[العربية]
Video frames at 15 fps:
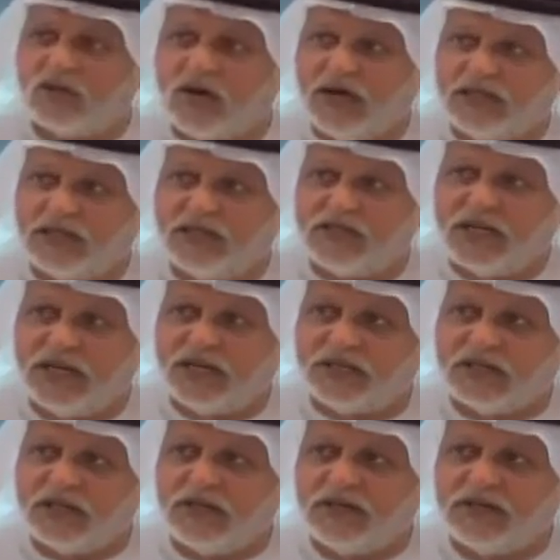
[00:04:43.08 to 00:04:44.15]
رعاة
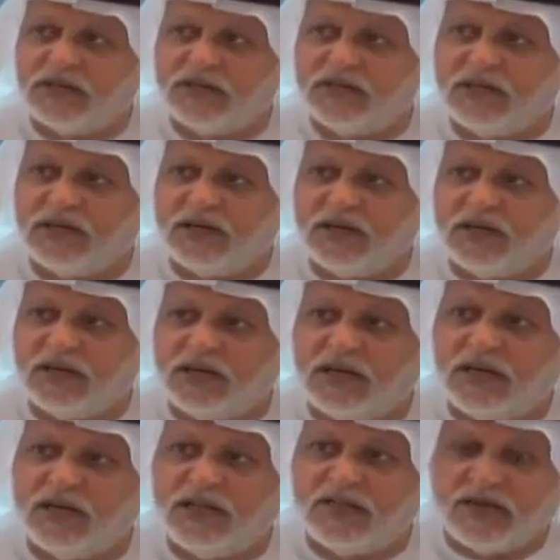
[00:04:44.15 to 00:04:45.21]
الجائزة
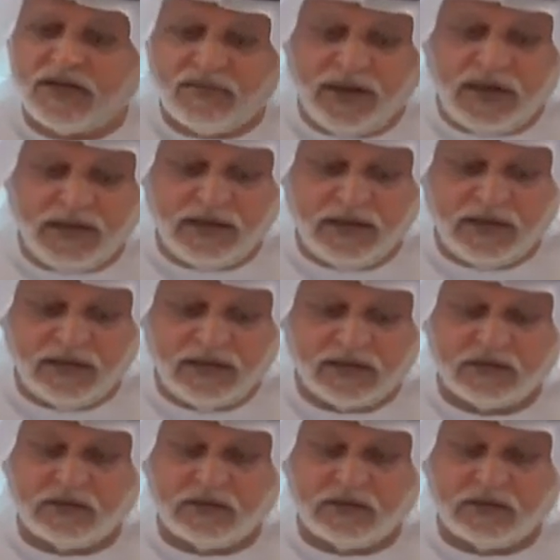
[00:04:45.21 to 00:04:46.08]
الذين معنا